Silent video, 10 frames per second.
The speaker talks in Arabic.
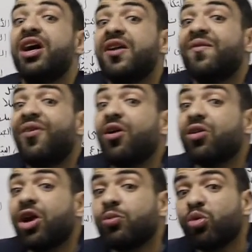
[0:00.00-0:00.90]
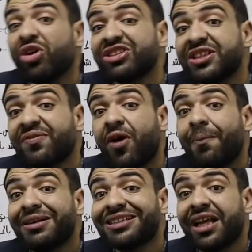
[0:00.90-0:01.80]
الفقرة المنصفة
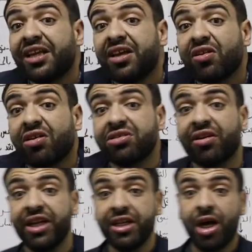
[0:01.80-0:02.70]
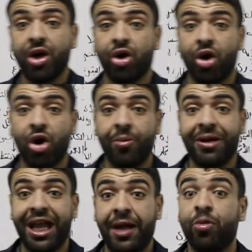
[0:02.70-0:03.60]
مثلا للقطنية رقم
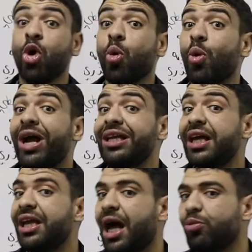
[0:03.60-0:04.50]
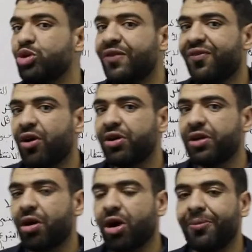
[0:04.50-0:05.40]
كام وهي للعمود
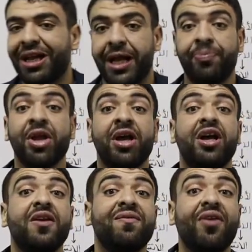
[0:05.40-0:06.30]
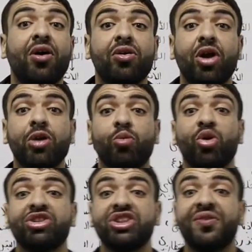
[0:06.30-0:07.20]
الفقري رقم كام الفقرة
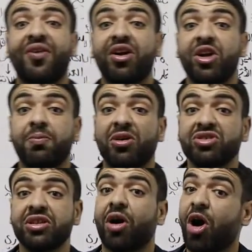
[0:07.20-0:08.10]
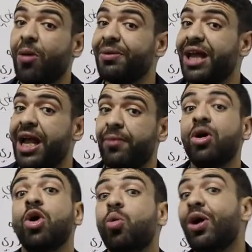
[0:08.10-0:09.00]
المنصفة للبطن رقم كام
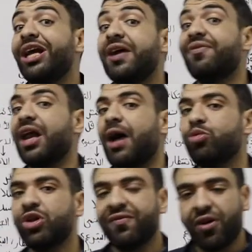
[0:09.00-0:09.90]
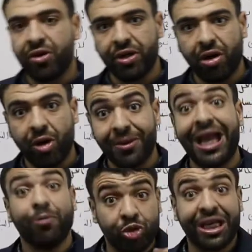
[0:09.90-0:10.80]
وهي في العمود الفقري رقم
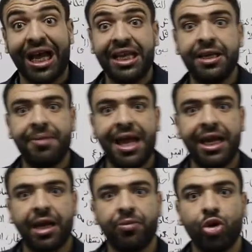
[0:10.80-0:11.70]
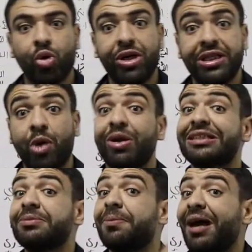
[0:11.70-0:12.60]
كام وتخلي بالك من كل ده
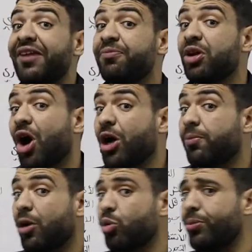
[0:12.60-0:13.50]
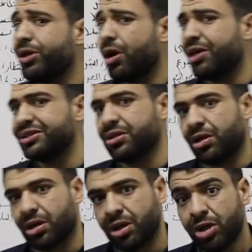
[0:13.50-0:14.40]
ولازم تبقى عارف مين أكبر ومين
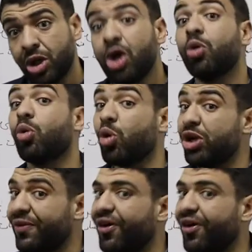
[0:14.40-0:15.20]
أصغر وكل